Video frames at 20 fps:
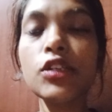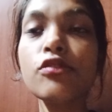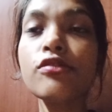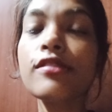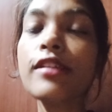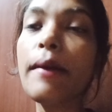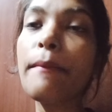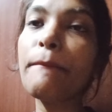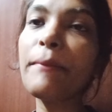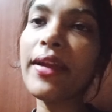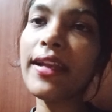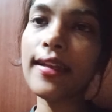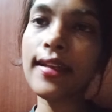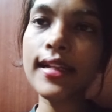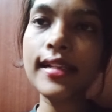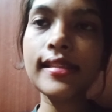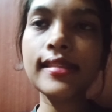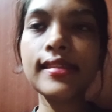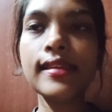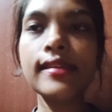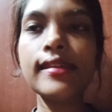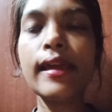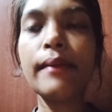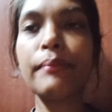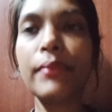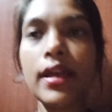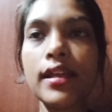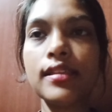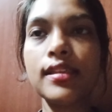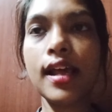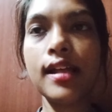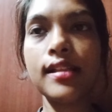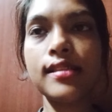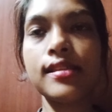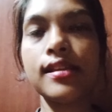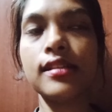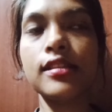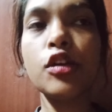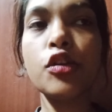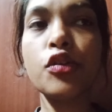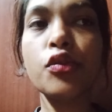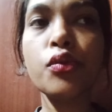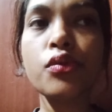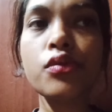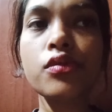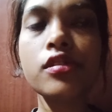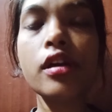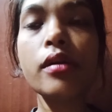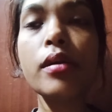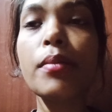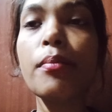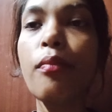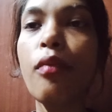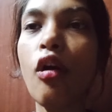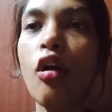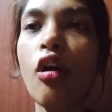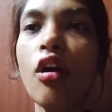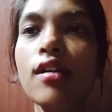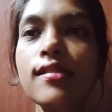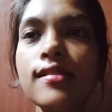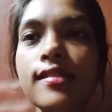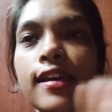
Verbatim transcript: उसका पेटल से ही आप पहचान सकते हैं रोज़ का भी बहुत